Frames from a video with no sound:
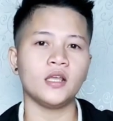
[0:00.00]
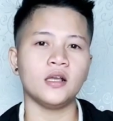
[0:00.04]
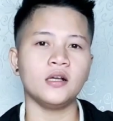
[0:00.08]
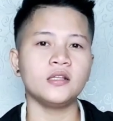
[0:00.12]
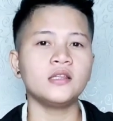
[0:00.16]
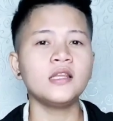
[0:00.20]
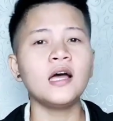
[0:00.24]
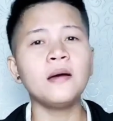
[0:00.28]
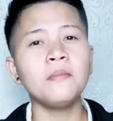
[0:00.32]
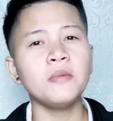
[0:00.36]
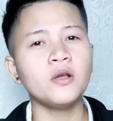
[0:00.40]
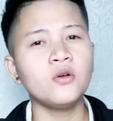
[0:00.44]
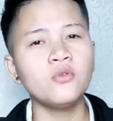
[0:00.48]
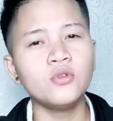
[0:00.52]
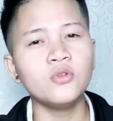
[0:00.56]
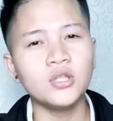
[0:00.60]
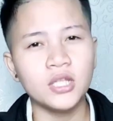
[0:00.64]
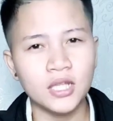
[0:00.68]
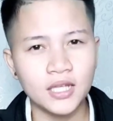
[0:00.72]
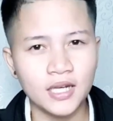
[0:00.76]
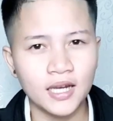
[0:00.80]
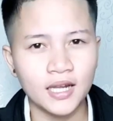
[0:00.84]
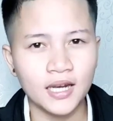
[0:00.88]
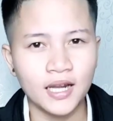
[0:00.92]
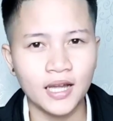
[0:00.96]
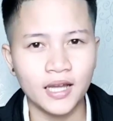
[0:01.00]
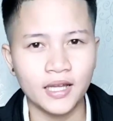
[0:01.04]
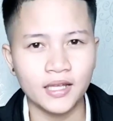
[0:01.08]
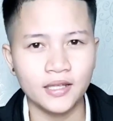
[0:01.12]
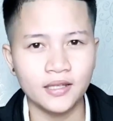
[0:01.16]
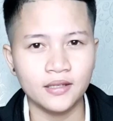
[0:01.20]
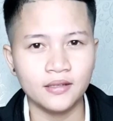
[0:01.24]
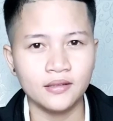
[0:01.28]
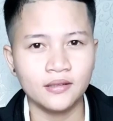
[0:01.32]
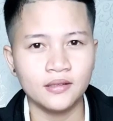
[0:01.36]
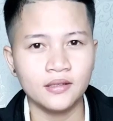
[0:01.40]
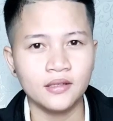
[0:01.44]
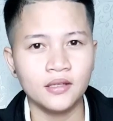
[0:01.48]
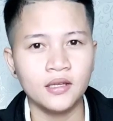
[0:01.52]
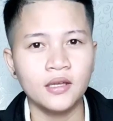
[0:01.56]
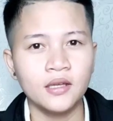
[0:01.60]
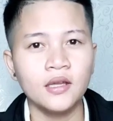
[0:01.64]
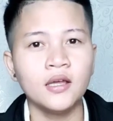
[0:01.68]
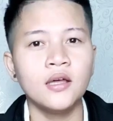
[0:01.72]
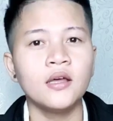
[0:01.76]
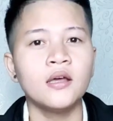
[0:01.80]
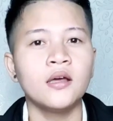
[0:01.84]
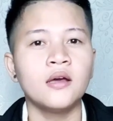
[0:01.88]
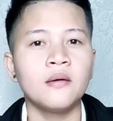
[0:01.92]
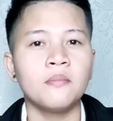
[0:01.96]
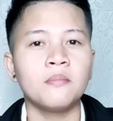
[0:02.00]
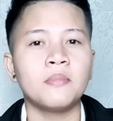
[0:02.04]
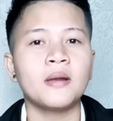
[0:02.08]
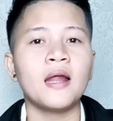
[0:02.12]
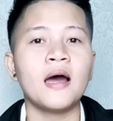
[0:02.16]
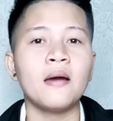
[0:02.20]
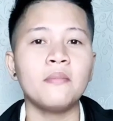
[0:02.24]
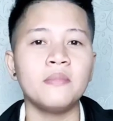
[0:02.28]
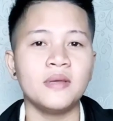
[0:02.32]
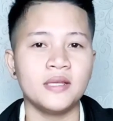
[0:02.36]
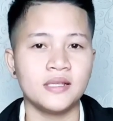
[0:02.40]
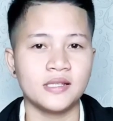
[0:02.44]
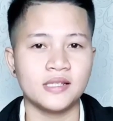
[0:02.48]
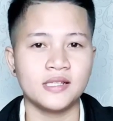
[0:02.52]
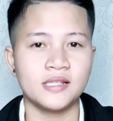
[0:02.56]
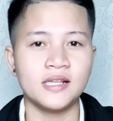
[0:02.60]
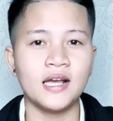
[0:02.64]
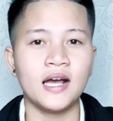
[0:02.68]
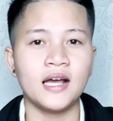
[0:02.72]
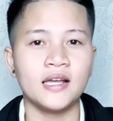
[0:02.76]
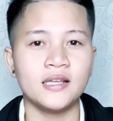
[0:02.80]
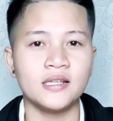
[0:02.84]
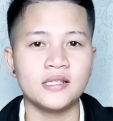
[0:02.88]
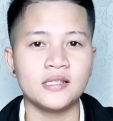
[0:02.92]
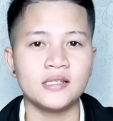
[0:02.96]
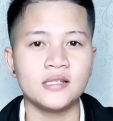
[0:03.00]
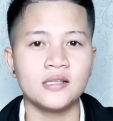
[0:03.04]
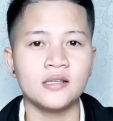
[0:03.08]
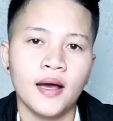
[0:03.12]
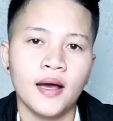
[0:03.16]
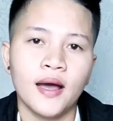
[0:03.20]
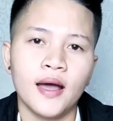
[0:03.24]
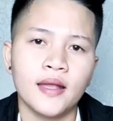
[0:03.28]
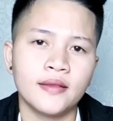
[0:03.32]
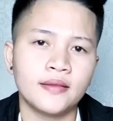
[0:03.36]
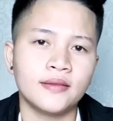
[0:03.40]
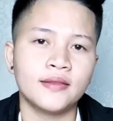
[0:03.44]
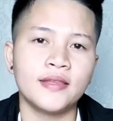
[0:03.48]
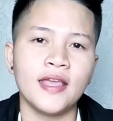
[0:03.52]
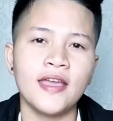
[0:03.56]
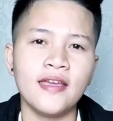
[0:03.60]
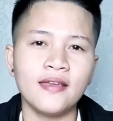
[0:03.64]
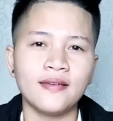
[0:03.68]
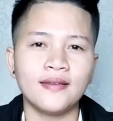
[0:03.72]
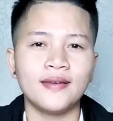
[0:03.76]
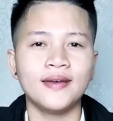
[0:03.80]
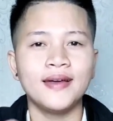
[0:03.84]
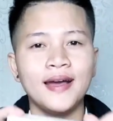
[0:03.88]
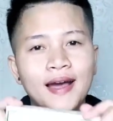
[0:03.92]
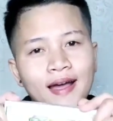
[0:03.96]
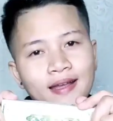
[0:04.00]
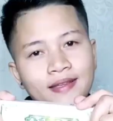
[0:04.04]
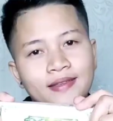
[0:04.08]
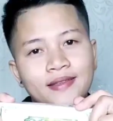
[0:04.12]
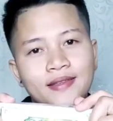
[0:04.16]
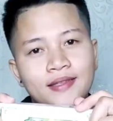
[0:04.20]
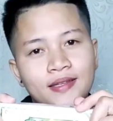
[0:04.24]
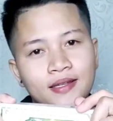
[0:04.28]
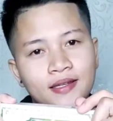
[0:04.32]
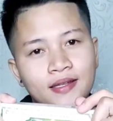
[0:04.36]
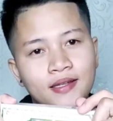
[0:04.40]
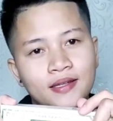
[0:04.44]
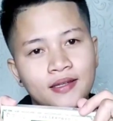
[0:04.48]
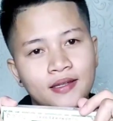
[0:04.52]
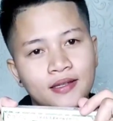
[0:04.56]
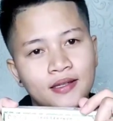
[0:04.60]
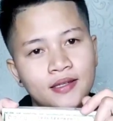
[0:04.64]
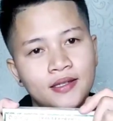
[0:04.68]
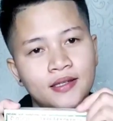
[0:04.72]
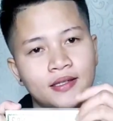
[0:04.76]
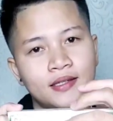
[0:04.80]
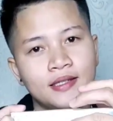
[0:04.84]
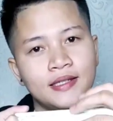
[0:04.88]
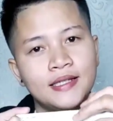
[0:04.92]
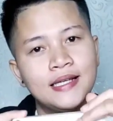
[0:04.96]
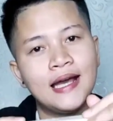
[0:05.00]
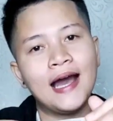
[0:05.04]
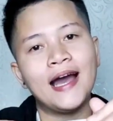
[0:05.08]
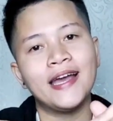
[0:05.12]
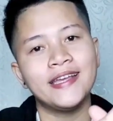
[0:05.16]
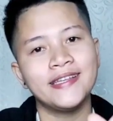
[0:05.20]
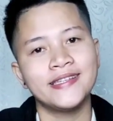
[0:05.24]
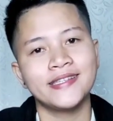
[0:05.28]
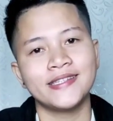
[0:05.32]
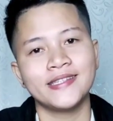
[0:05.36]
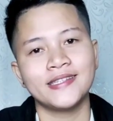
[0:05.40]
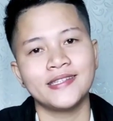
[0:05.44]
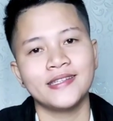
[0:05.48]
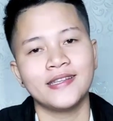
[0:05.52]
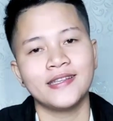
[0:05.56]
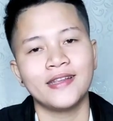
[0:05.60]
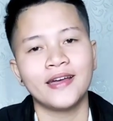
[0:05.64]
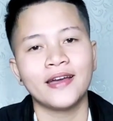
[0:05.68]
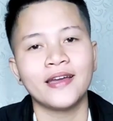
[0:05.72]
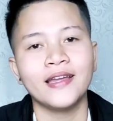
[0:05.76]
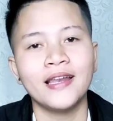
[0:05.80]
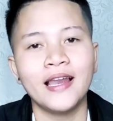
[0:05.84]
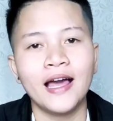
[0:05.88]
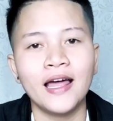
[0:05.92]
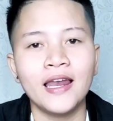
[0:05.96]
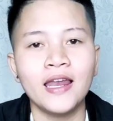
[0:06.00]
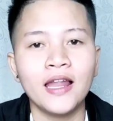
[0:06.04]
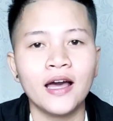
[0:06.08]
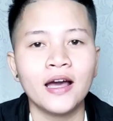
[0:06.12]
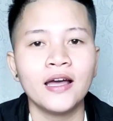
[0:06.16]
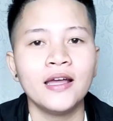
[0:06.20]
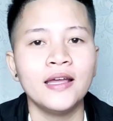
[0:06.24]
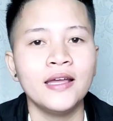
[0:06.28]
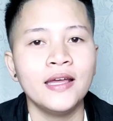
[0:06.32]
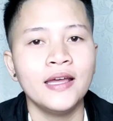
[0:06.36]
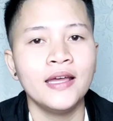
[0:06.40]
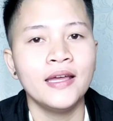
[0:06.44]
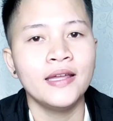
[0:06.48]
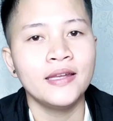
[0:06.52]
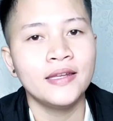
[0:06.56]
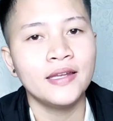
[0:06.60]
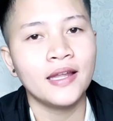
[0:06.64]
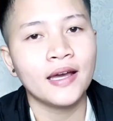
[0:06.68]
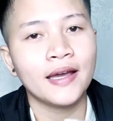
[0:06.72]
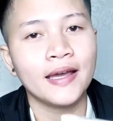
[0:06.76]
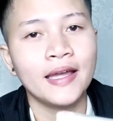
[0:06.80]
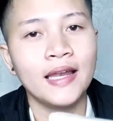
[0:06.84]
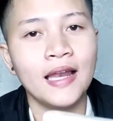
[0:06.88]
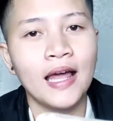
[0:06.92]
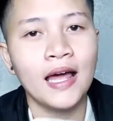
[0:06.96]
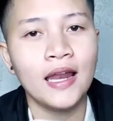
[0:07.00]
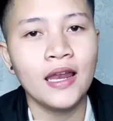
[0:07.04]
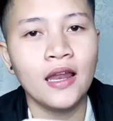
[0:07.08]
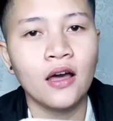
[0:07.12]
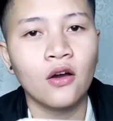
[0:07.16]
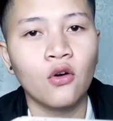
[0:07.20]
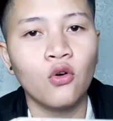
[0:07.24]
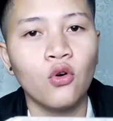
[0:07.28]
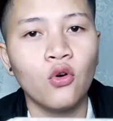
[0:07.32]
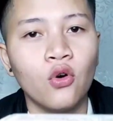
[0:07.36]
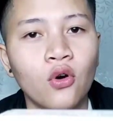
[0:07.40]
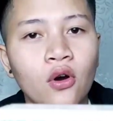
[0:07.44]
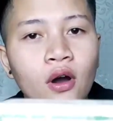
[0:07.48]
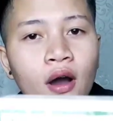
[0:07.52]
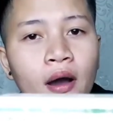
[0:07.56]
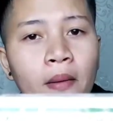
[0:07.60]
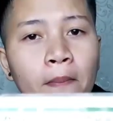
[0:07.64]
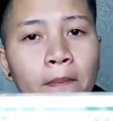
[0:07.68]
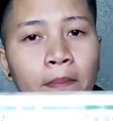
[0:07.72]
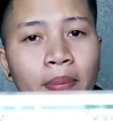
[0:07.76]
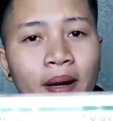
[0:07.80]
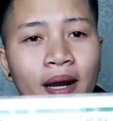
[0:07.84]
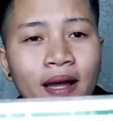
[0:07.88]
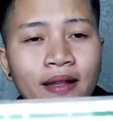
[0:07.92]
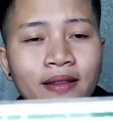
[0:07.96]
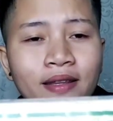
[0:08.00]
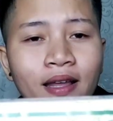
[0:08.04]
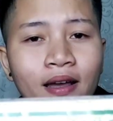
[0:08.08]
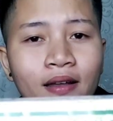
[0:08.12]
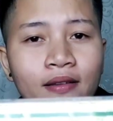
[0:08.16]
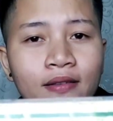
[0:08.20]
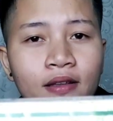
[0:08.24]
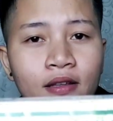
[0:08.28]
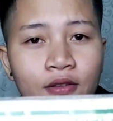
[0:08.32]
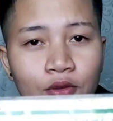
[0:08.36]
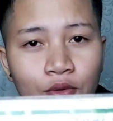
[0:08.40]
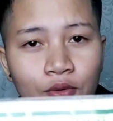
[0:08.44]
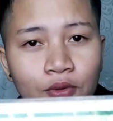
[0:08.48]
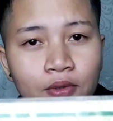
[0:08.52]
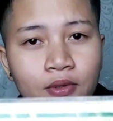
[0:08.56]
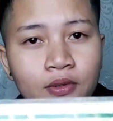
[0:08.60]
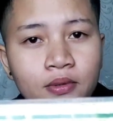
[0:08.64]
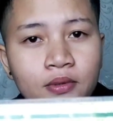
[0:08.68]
Madami dami kong tinaray. Promise, guys. At thank God, guys, nakilala, nakilala ko ang product na to.